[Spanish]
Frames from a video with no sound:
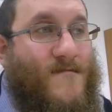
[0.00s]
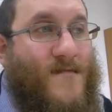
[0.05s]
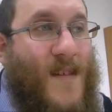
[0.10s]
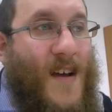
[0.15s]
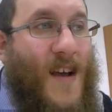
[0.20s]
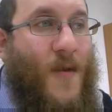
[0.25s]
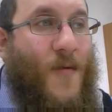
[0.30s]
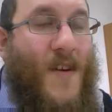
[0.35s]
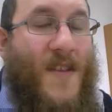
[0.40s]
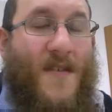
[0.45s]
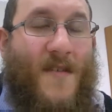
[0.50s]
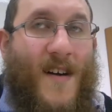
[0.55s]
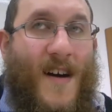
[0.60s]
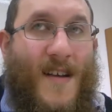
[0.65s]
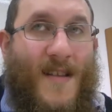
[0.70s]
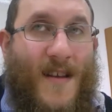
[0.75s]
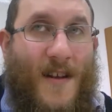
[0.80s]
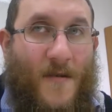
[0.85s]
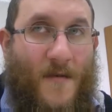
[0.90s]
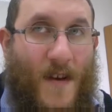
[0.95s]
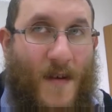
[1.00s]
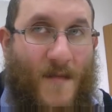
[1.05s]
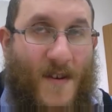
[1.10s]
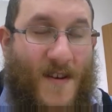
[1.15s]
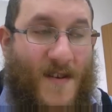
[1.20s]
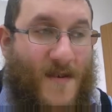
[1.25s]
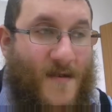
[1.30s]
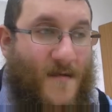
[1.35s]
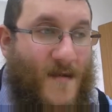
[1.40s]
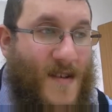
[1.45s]
hay cuatro castas, los
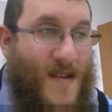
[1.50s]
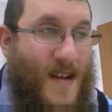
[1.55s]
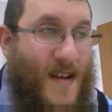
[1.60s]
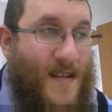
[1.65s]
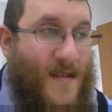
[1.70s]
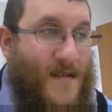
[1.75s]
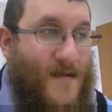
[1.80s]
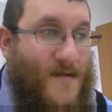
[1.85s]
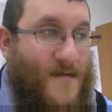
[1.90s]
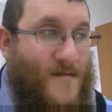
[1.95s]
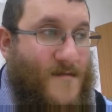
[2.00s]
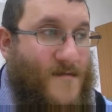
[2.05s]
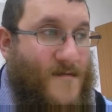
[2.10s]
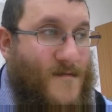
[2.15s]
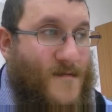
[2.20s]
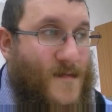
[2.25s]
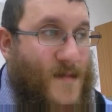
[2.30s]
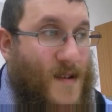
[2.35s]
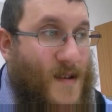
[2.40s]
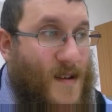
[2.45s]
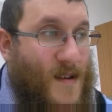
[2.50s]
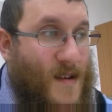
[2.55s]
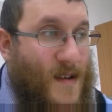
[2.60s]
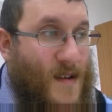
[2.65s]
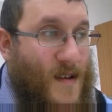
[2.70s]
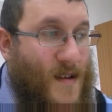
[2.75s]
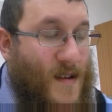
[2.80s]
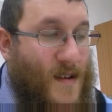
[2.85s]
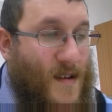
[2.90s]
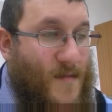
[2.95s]
brahmines son los más altos,
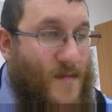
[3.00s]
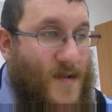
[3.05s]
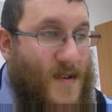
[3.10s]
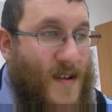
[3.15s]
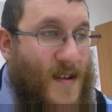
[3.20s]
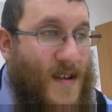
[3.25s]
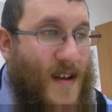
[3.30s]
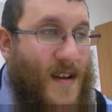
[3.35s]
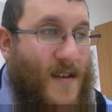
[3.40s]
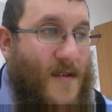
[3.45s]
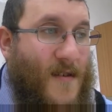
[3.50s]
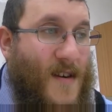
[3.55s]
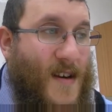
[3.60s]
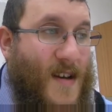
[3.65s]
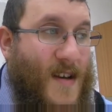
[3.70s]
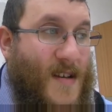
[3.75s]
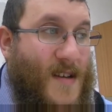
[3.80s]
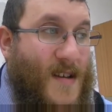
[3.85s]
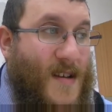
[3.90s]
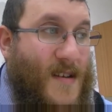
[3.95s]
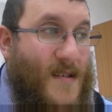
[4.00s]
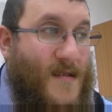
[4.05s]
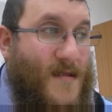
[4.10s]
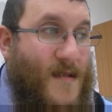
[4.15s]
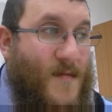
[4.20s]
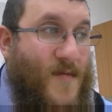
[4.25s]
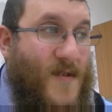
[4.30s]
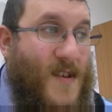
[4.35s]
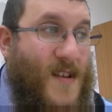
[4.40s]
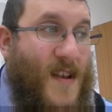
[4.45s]
y después están los reyes,
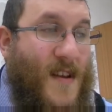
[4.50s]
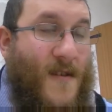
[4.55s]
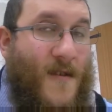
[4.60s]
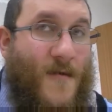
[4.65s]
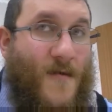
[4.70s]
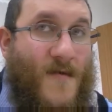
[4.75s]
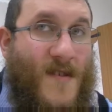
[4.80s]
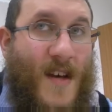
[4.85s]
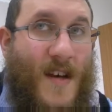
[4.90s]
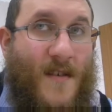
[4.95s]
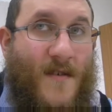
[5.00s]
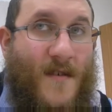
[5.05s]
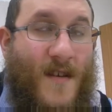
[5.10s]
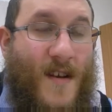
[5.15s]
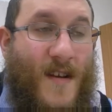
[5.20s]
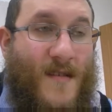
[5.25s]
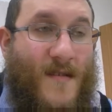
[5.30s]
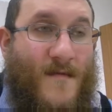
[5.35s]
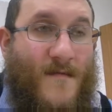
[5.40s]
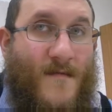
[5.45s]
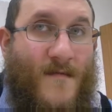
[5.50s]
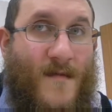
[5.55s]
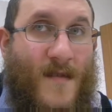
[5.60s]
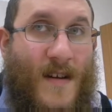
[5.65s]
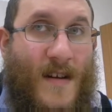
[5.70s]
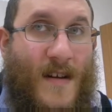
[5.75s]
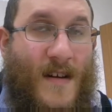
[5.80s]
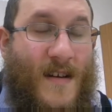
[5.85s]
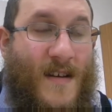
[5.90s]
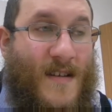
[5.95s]
después están los luchadores,
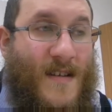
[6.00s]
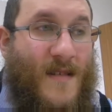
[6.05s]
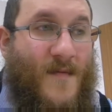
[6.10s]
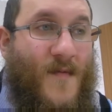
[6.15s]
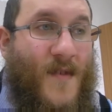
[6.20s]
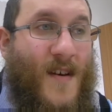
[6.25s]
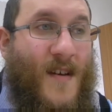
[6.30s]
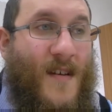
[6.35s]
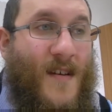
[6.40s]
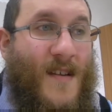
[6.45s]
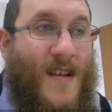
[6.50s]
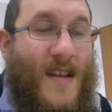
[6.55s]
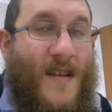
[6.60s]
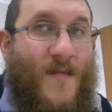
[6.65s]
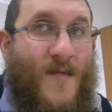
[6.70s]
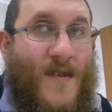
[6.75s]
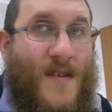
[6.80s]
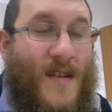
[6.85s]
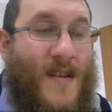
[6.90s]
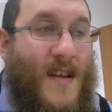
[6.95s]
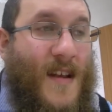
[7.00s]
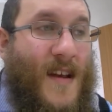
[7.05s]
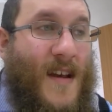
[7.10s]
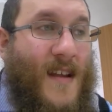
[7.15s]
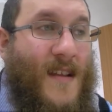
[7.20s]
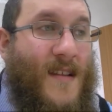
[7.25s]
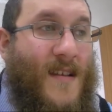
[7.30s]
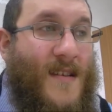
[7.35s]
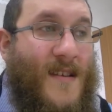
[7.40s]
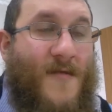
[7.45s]
y después, este, después está la
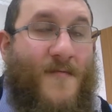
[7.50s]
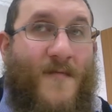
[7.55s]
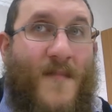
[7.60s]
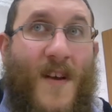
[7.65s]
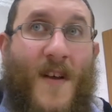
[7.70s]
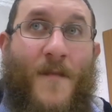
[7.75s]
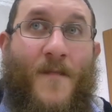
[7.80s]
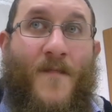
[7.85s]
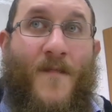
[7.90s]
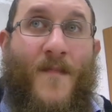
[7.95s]
gente simple.